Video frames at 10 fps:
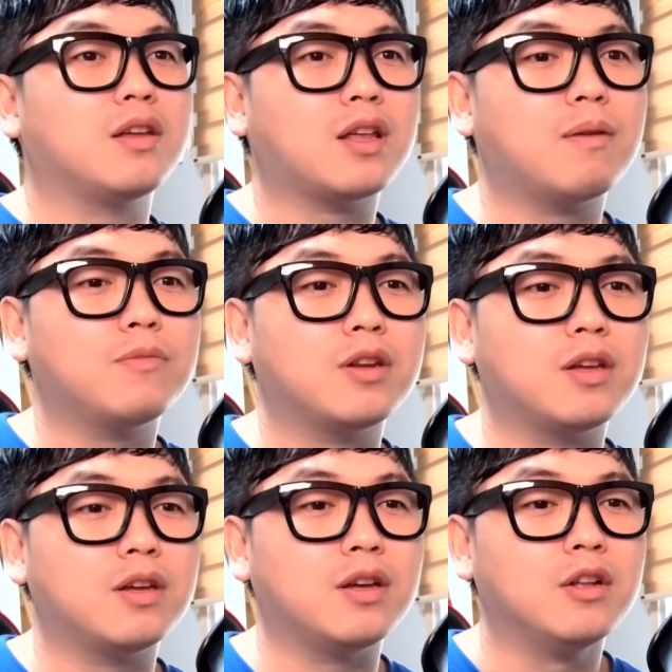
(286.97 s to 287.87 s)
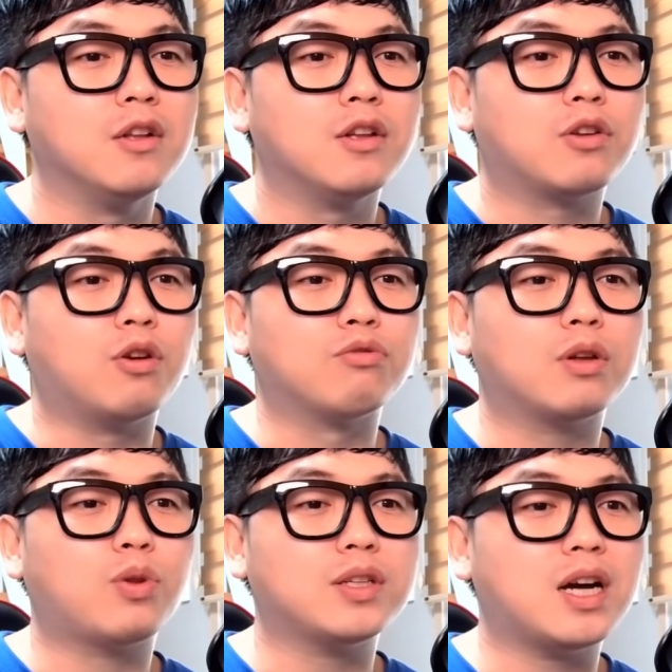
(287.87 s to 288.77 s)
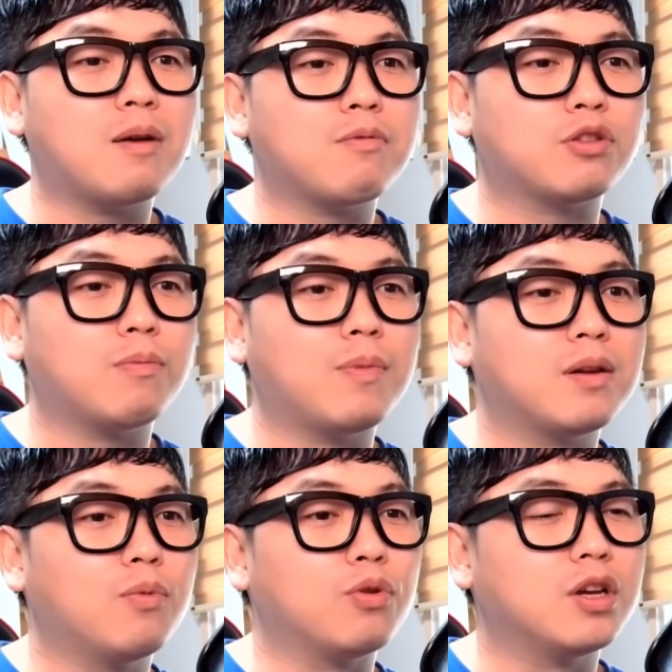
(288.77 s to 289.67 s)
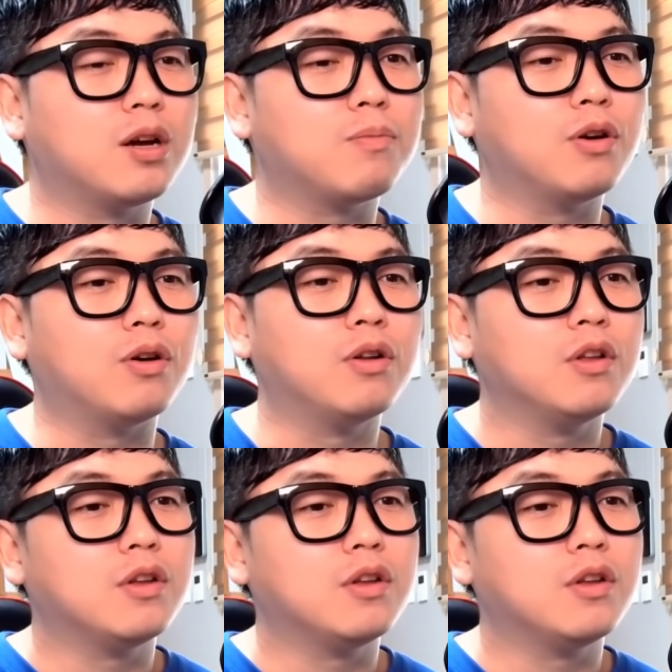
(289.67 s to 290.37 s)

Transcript: 이 사람들이 결국엔 퇴장하면서 했던 말이 뭐냐면